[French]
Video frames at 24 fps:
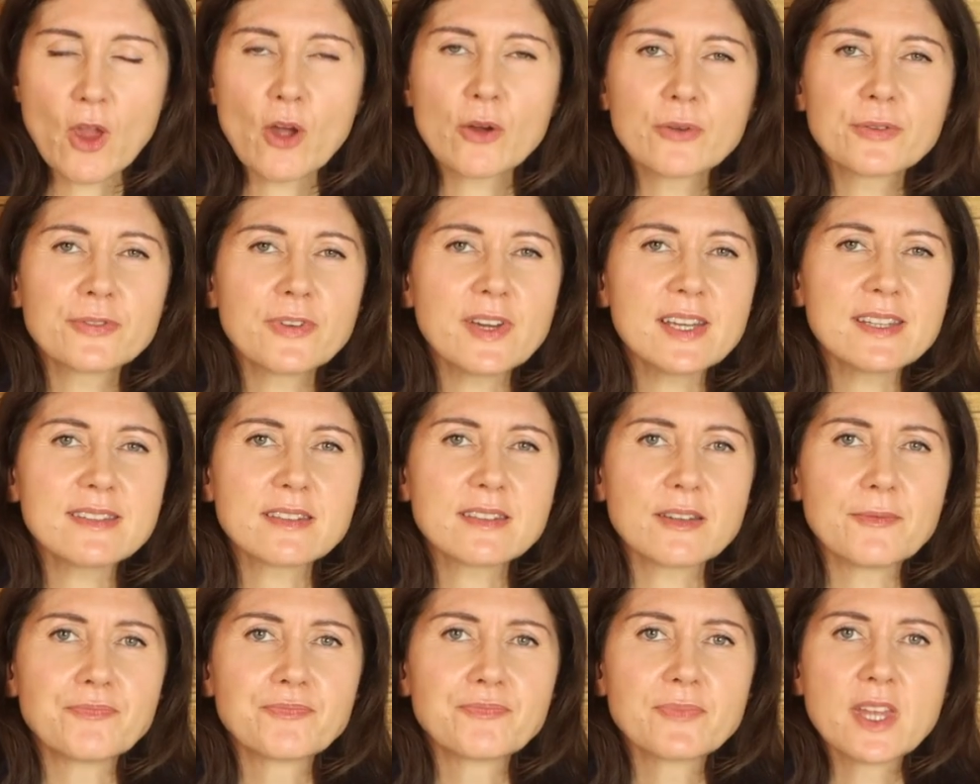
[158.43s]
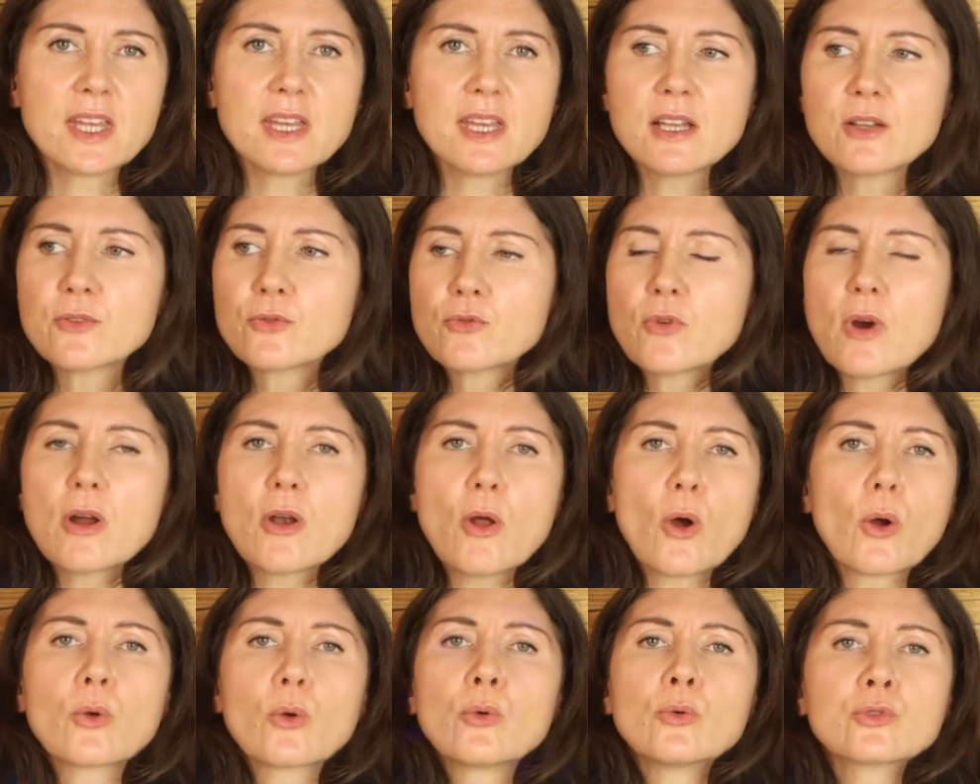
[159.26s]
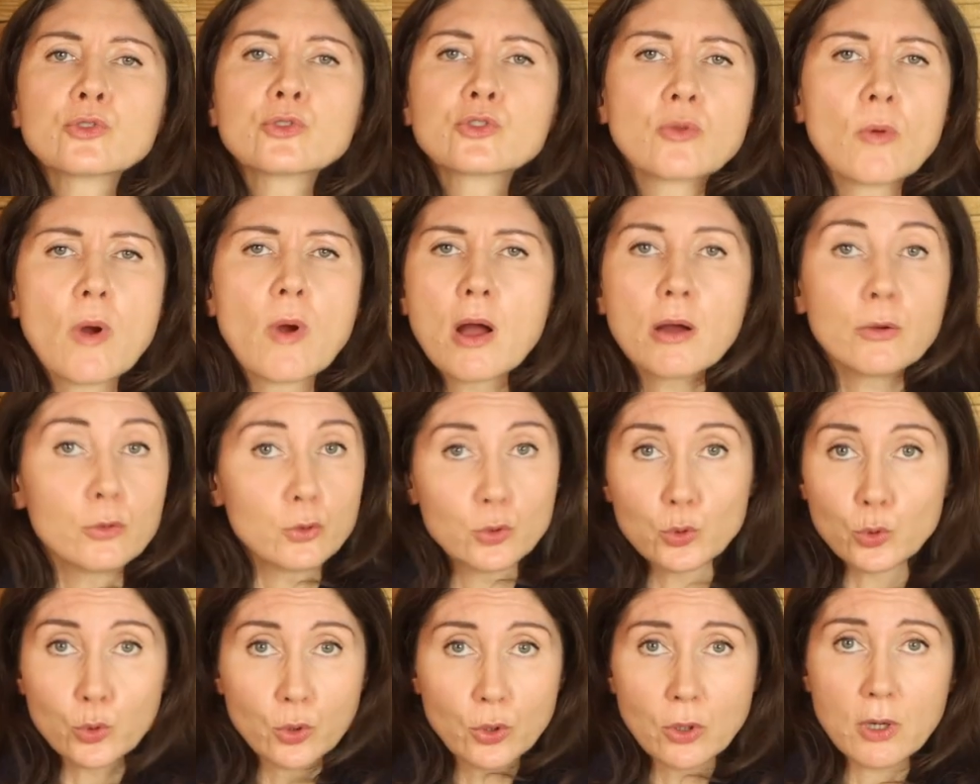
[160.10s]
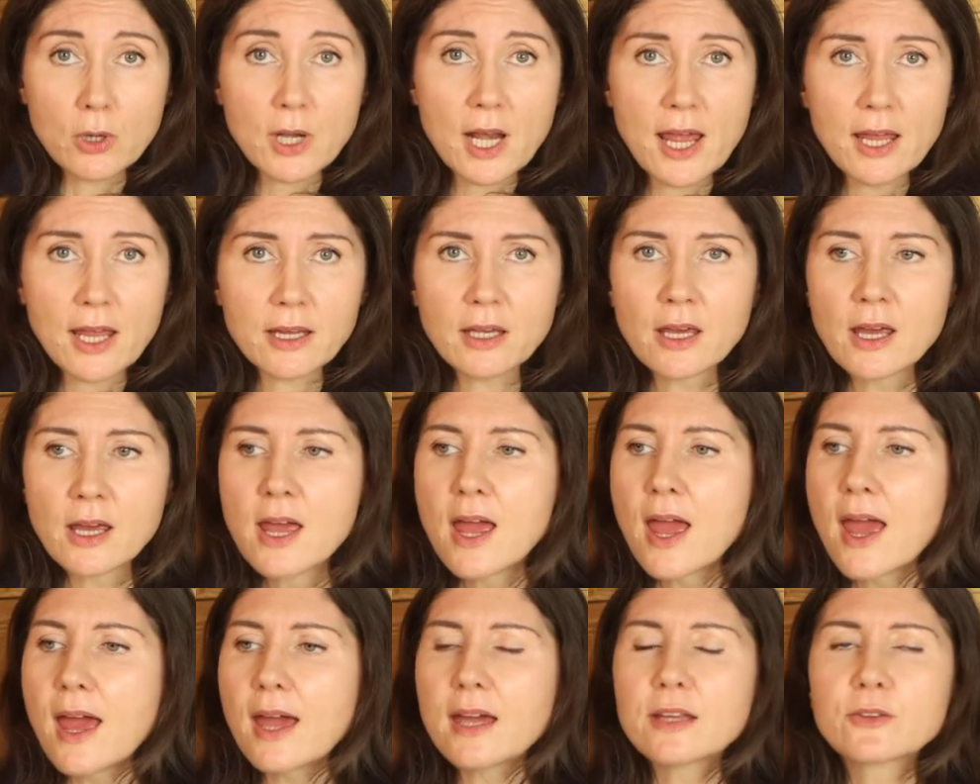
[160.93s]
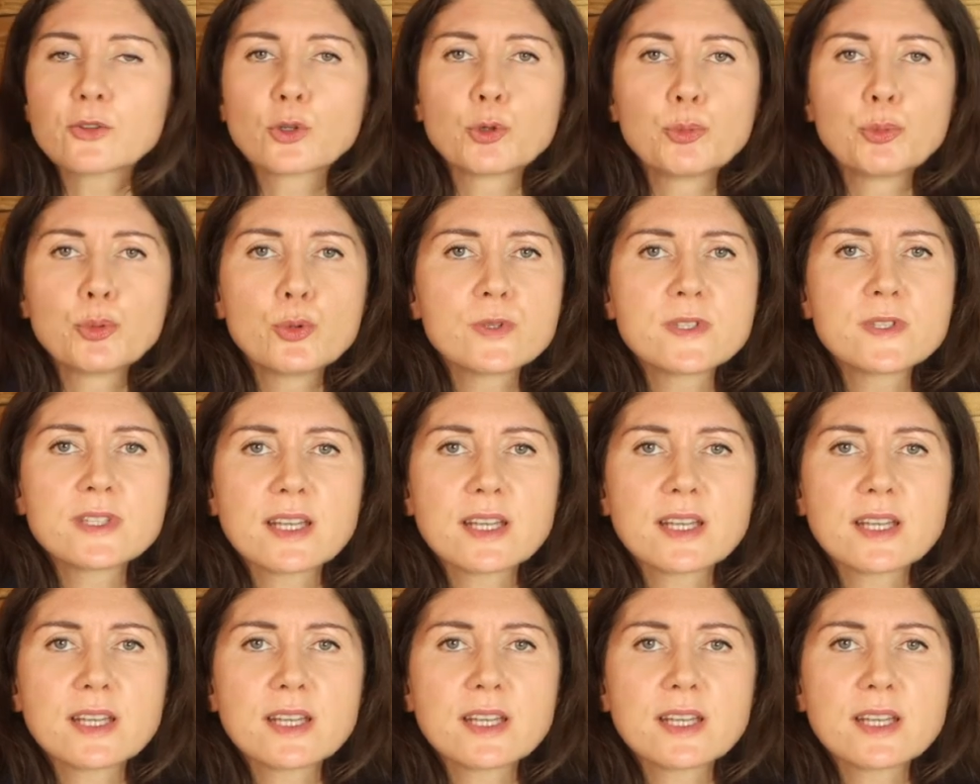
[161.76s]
En fait, ils voient leur conjoint ou collègue être plus